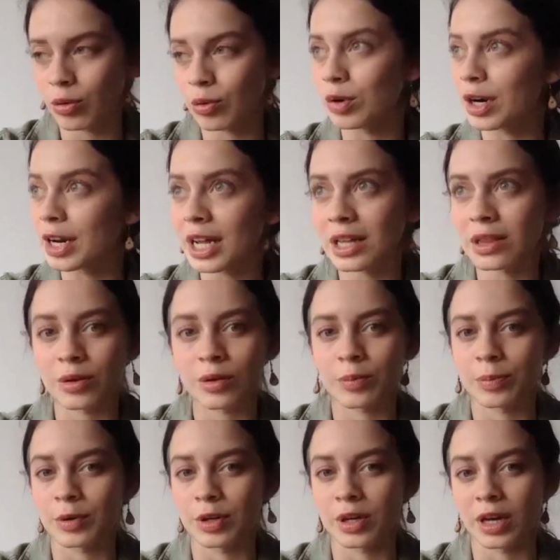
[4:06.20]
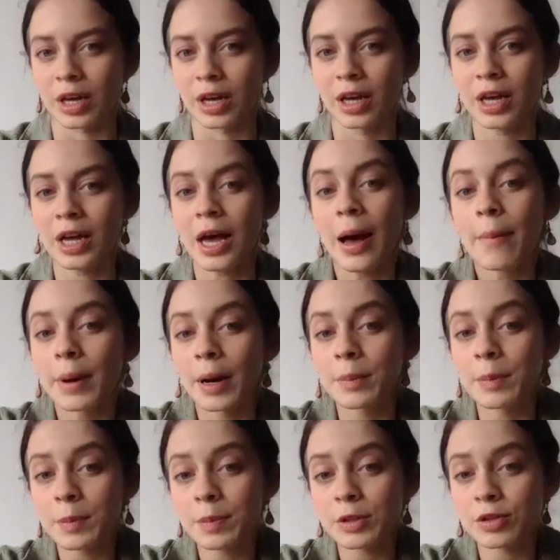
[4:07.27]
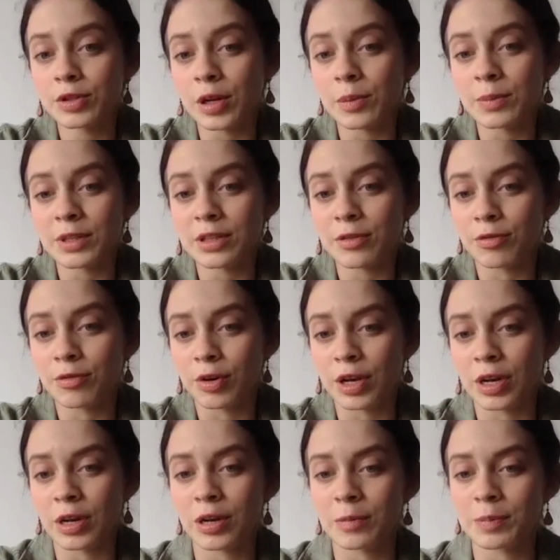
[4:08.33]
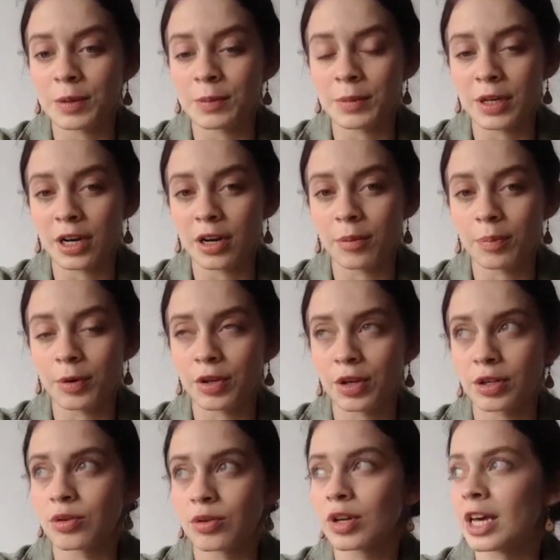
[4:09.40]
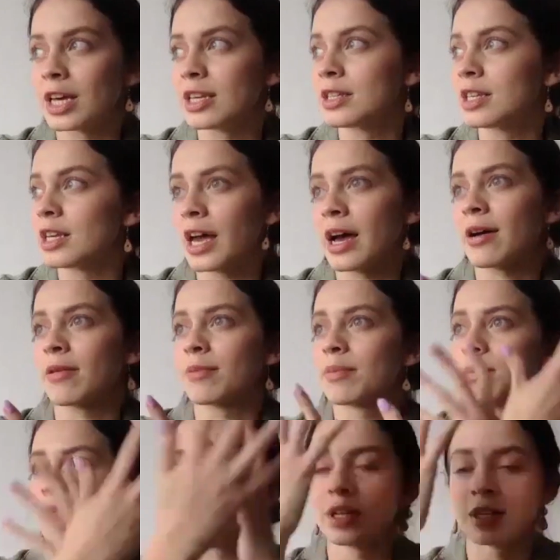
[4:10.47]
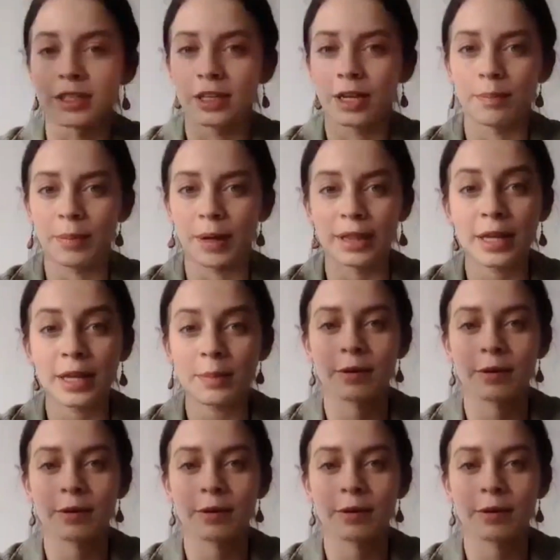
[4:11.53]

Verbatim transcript: un reto porque para mí personalmente fue el primer proyecto que hice ya en, pandemia